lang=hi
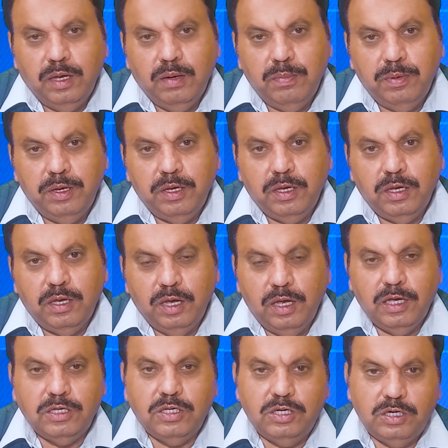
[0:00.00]
एन पी की
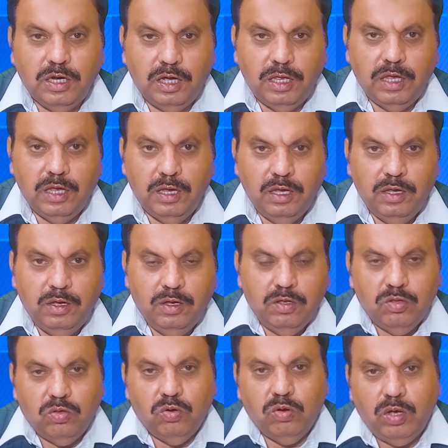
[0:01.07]
एक सीट आई है
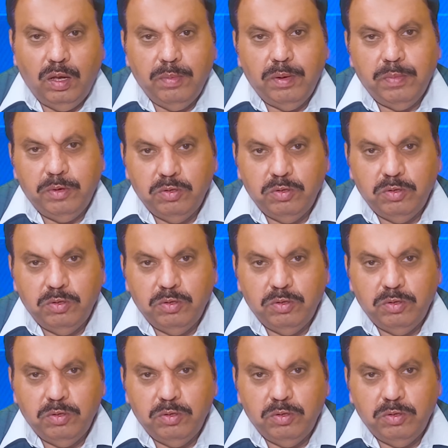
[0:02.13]
तो खैबर